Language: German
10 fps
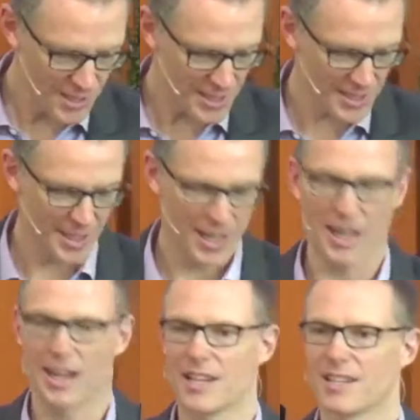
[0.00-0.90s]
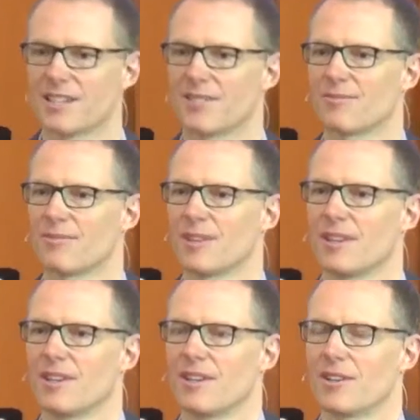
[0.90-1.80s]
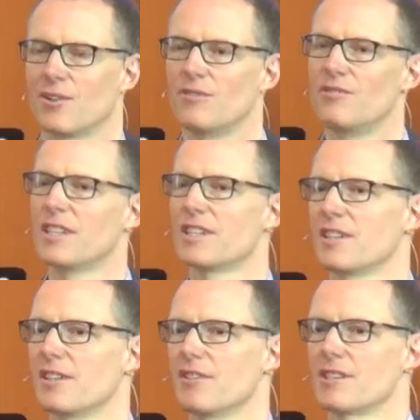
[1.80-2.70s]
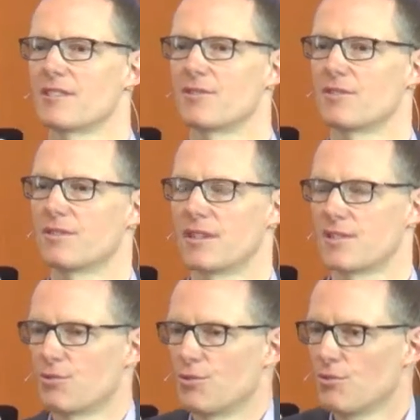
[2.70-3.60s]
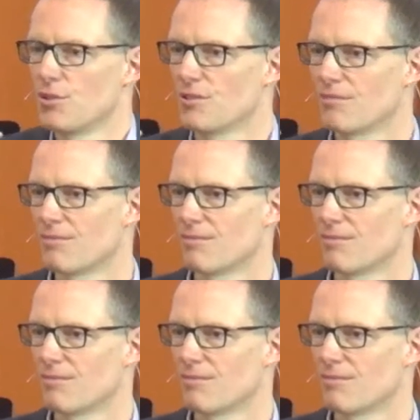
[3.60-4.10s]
wir denn da erreichen? Können wir denn da was dazu tun?